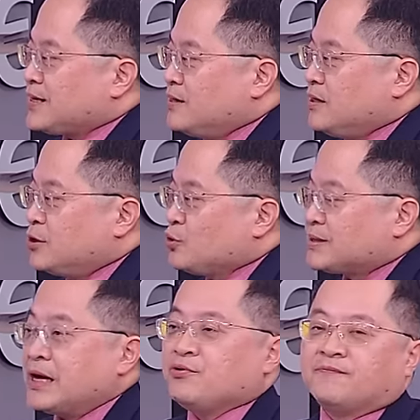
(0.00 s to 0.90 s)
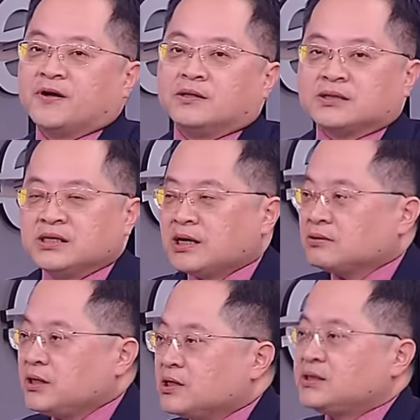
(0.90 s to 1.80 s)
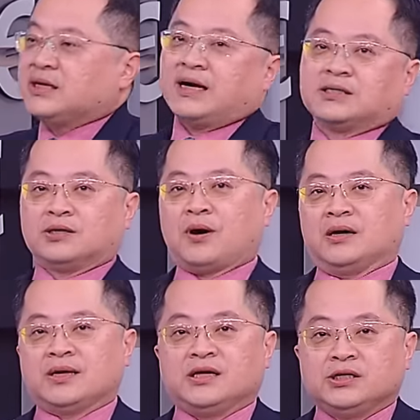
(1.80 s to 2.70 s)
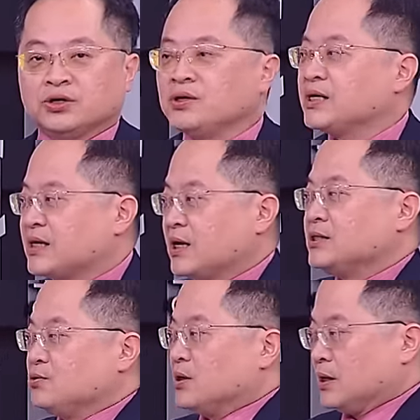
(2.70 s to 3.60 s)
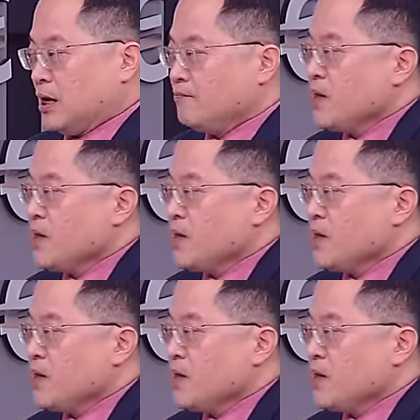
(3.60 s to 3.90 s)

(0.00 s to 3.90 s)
应该说3月份甚至到第二季开始的话，它营收应该上来机会很高。